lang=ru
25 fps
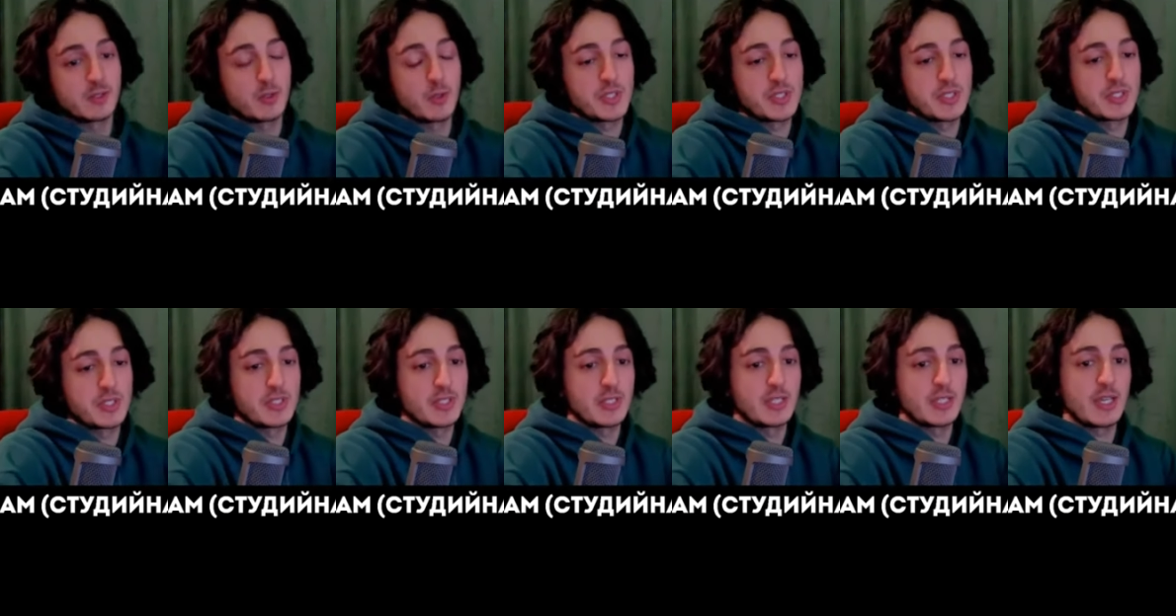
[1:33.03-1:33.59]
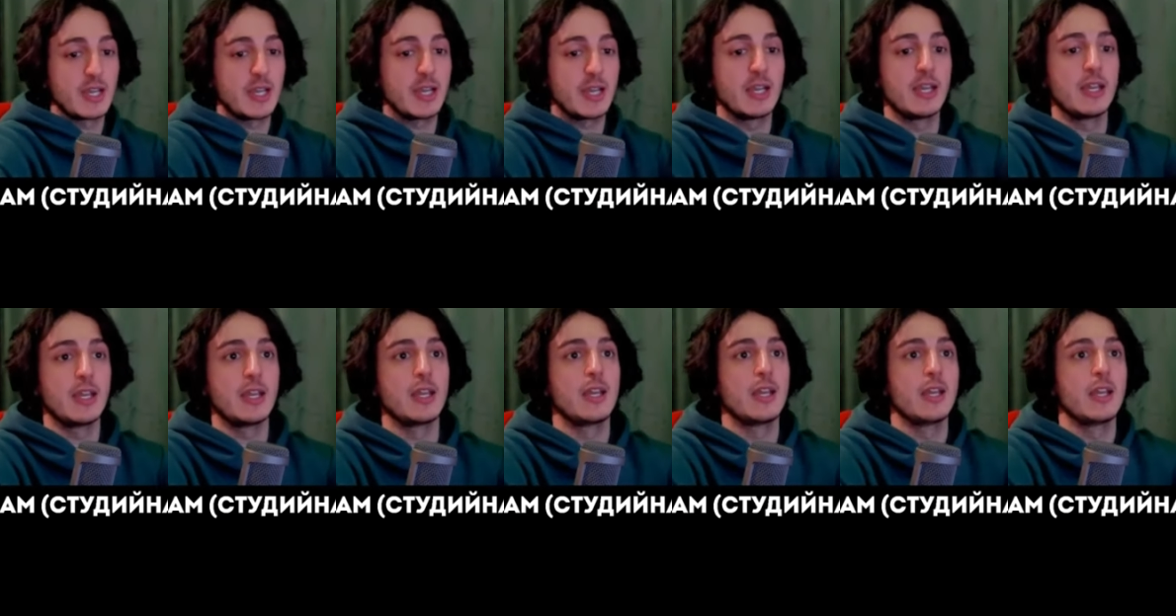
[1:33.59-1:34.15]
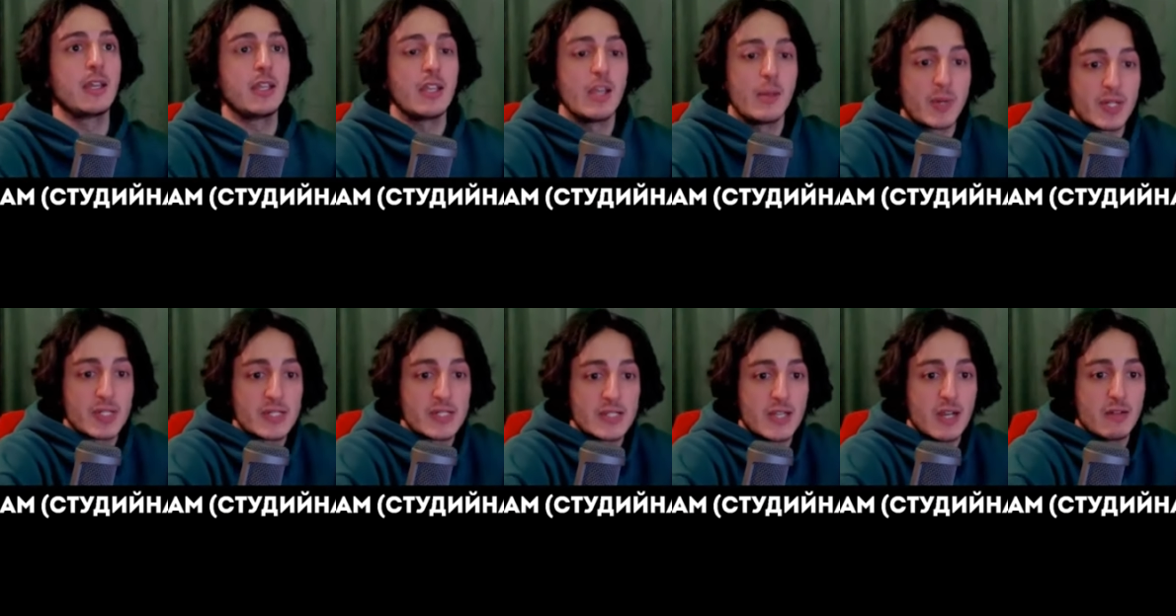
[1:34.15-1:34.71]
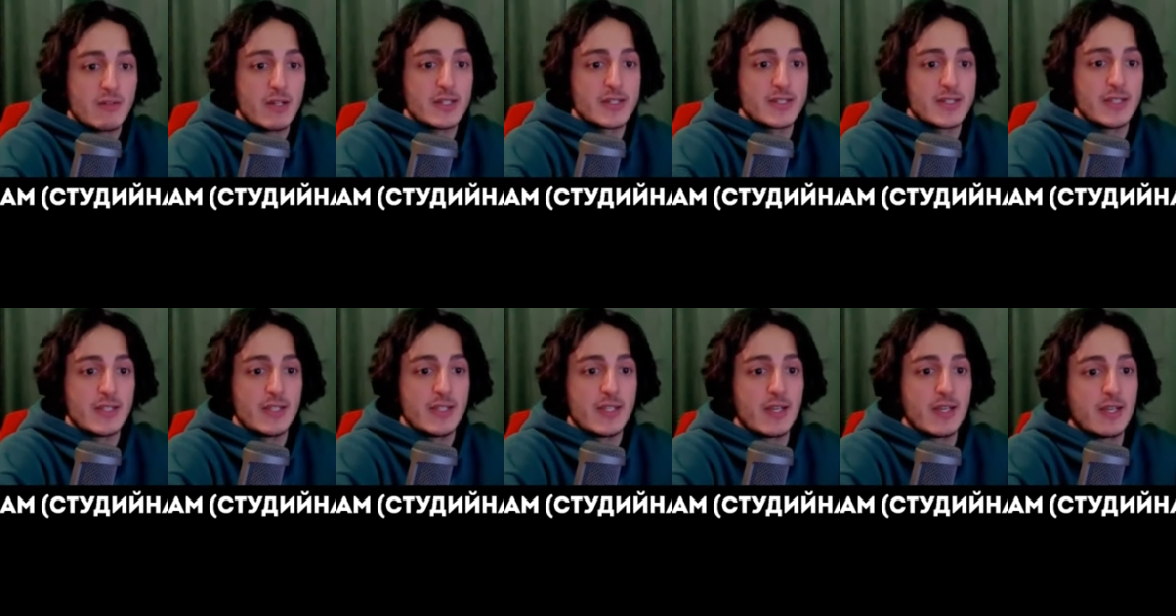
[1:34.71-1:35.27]
То есть я я
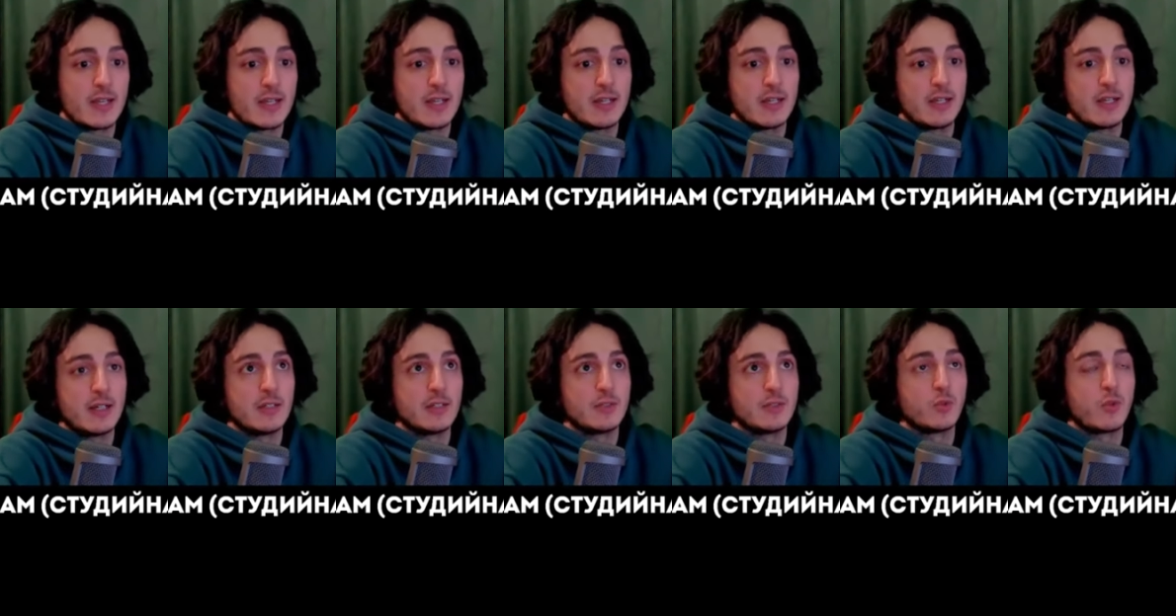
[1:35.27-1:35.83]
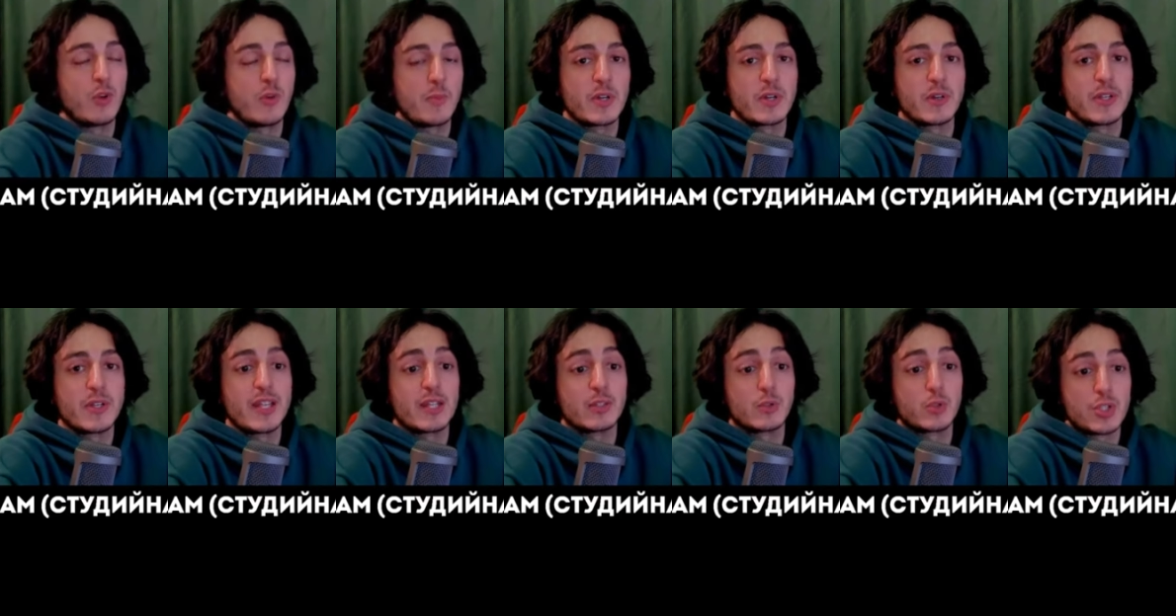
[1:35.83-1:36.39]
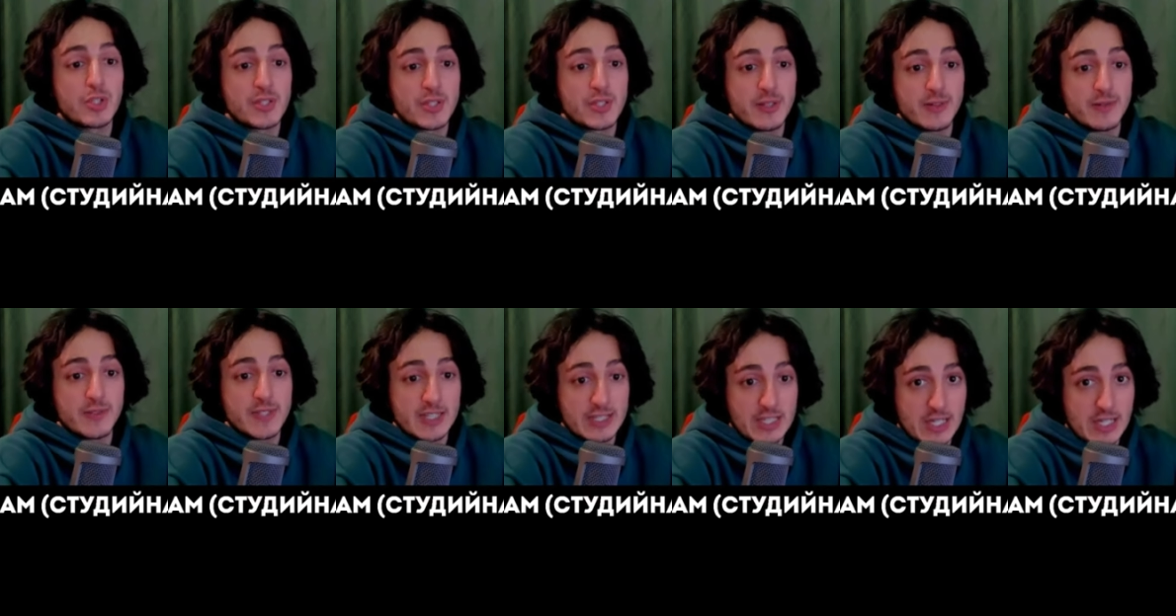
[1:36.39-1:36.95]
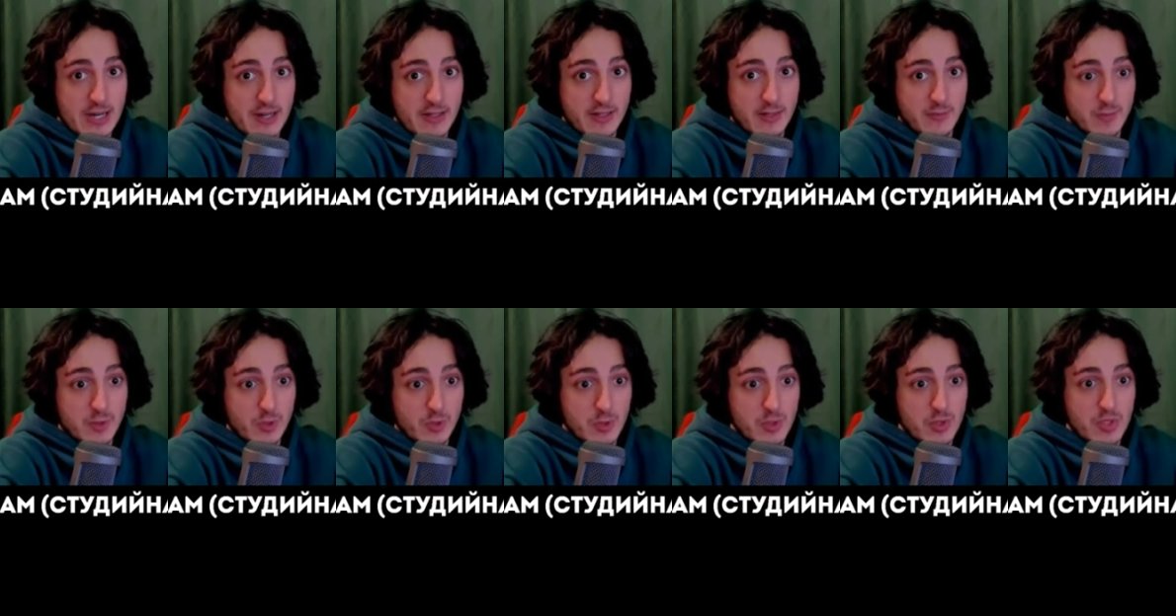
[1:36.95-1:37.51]
практиковался, я, ну, во-первых, я отучился в
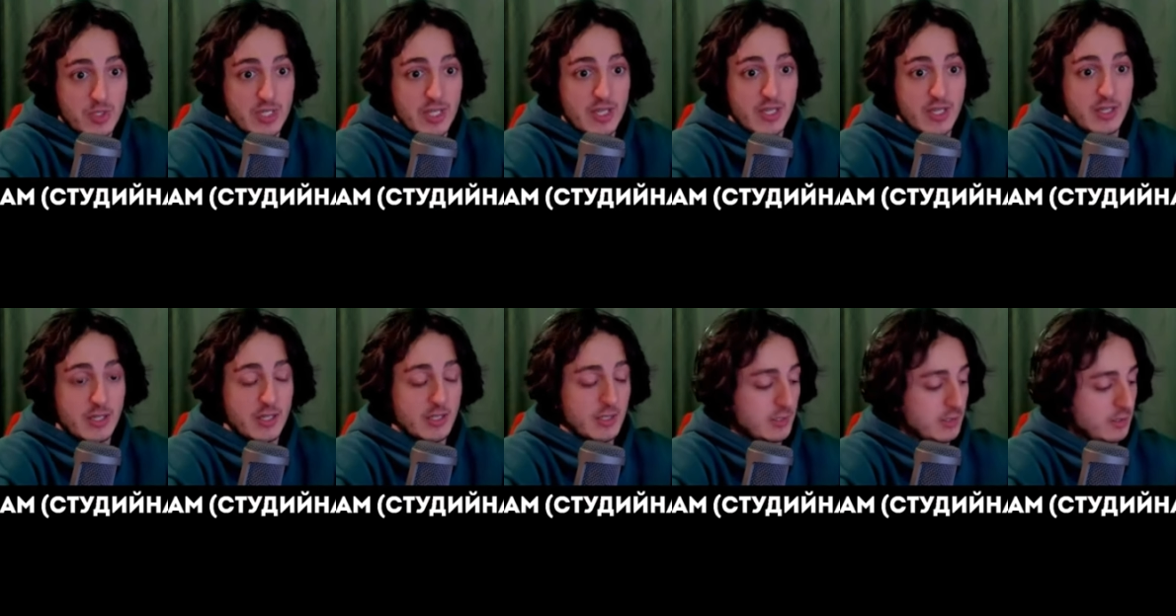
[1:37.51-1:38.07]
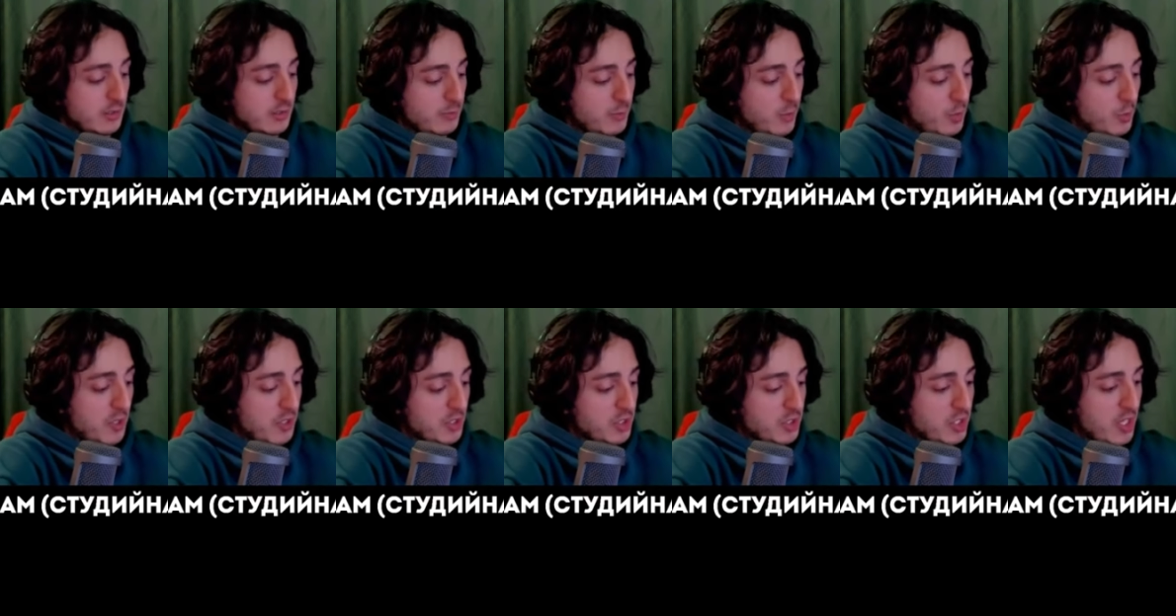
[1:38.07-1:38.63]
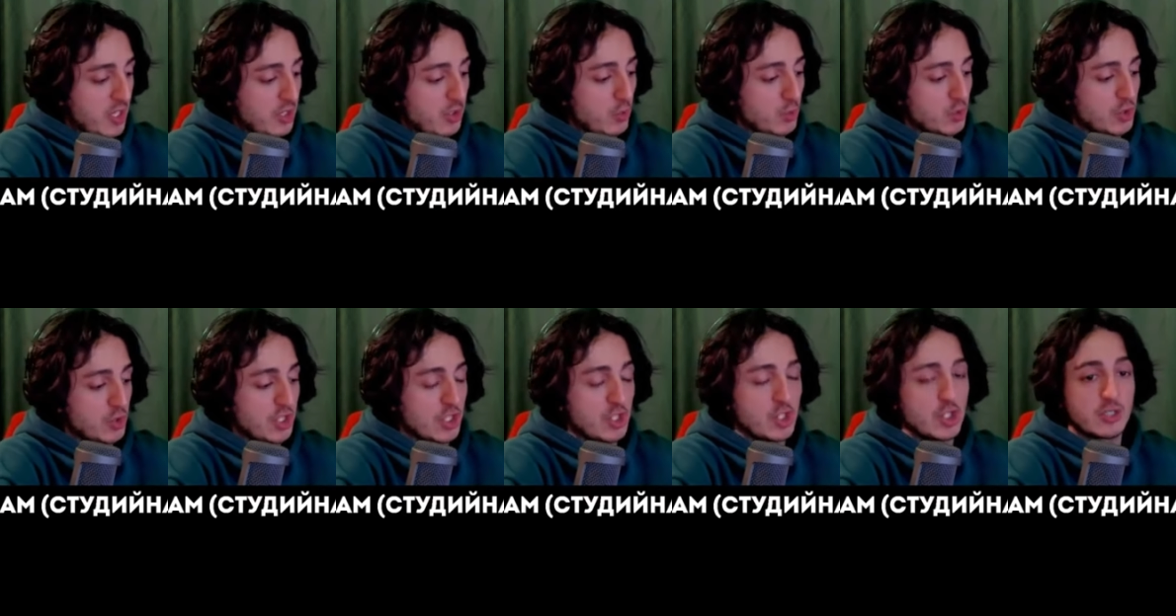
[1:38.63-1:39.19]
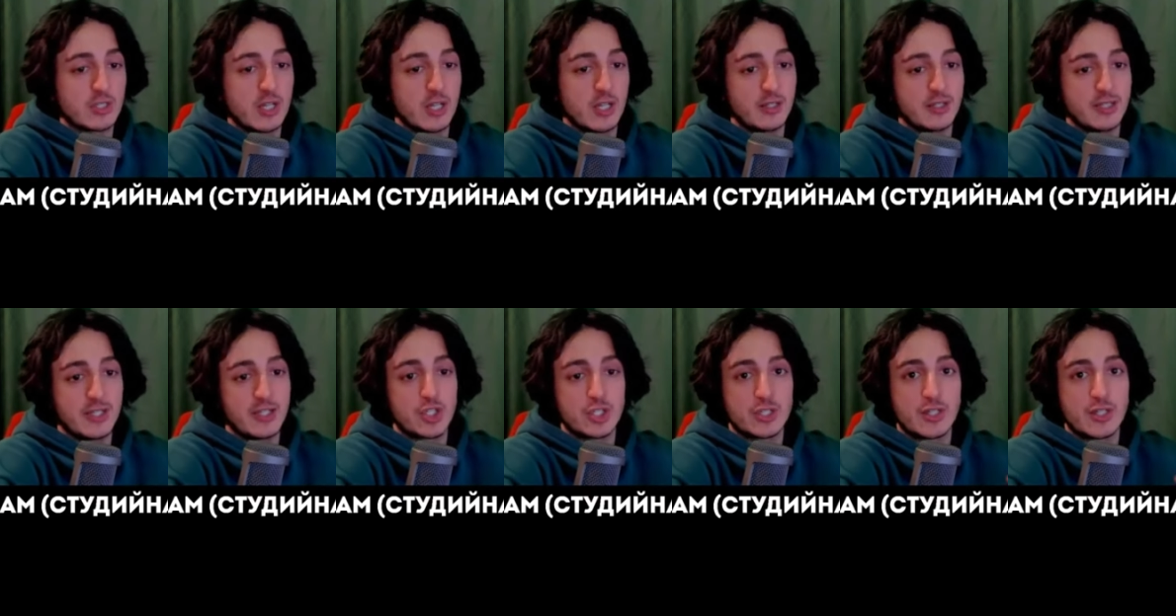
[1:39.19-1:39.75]
театральном, то есть я по умолчанию уже читал,
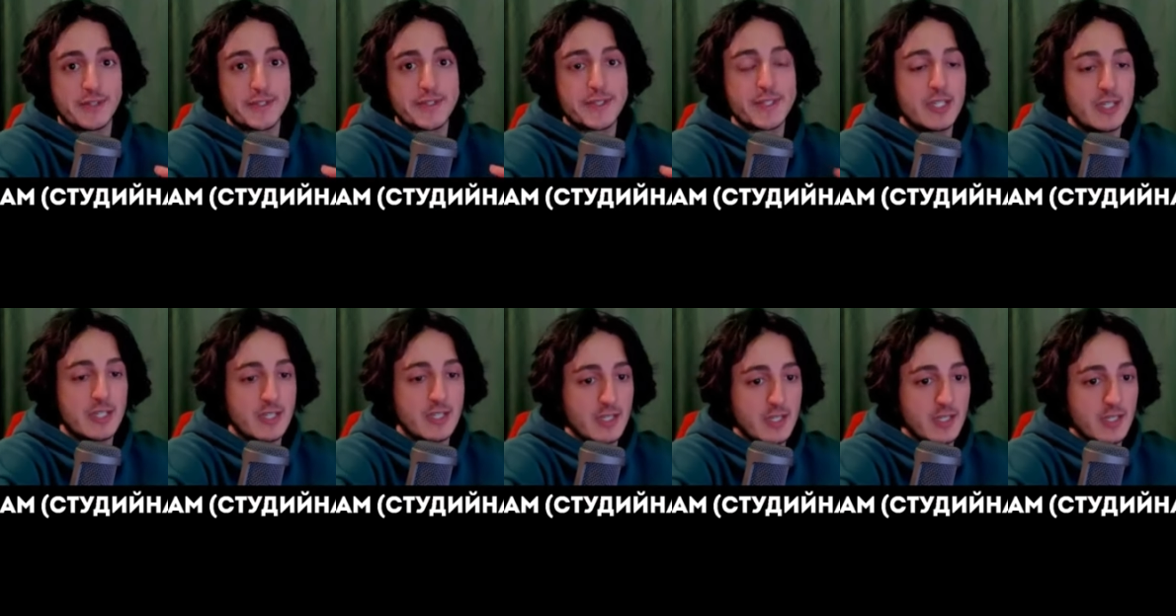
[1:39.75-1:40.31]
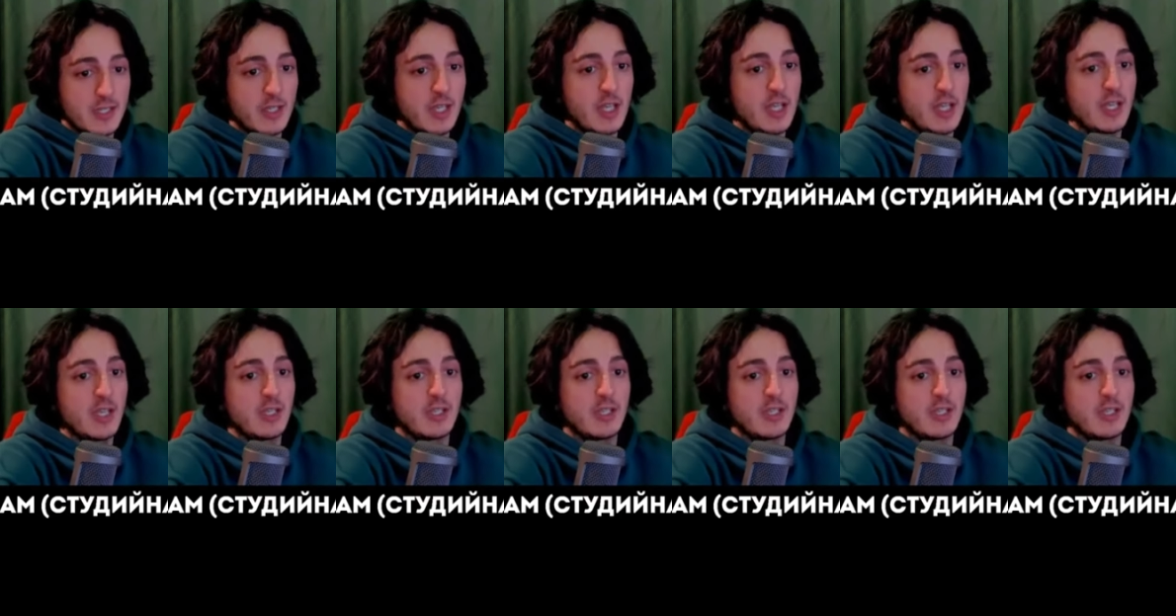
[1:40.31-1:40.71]
я читал стихи,